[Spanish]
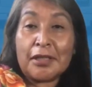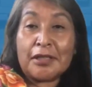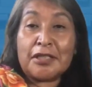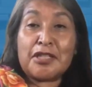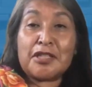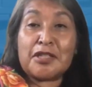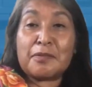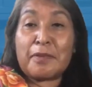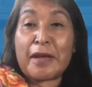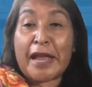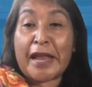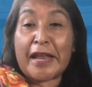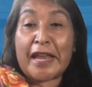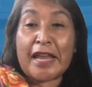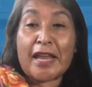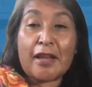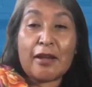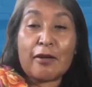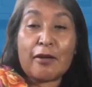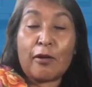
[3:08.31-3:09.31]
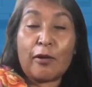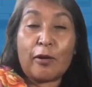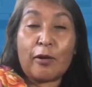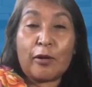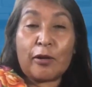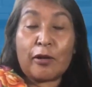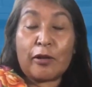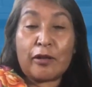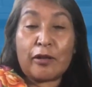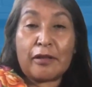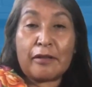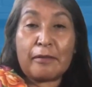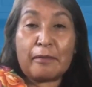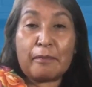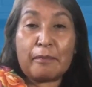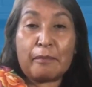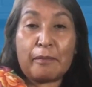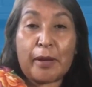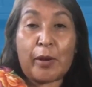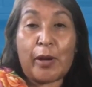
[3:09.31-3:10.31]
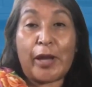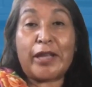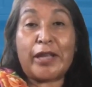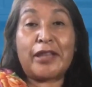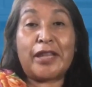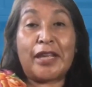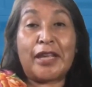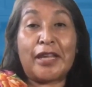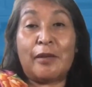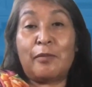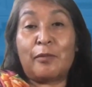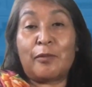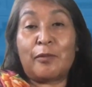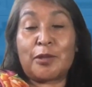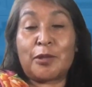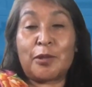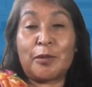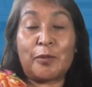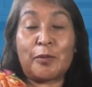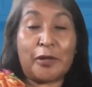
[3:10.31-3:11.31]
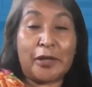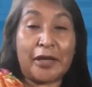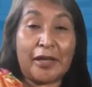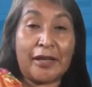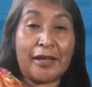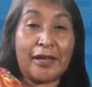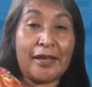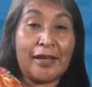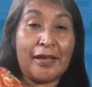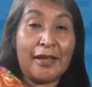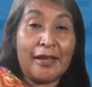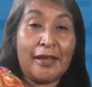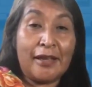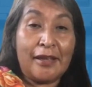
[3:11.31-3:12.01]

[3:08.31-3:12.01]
chismeríos, pero ahí seguimos, ¿no? Porque